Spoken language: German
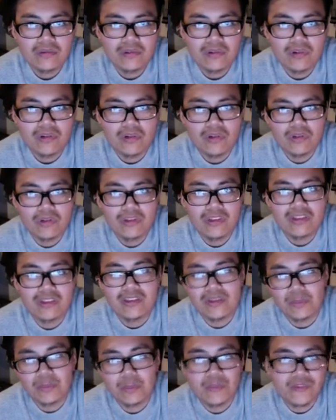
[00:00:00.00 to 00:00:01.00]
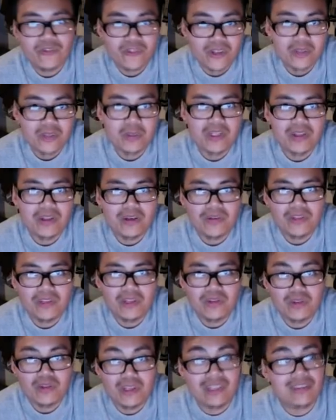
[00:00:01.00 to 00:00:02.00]
Und die sind fast bei der Hälfte.
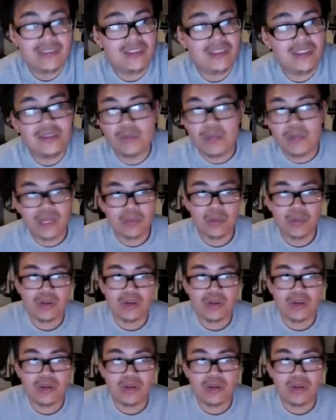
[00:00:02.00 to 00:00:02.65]
Also es sieht machbar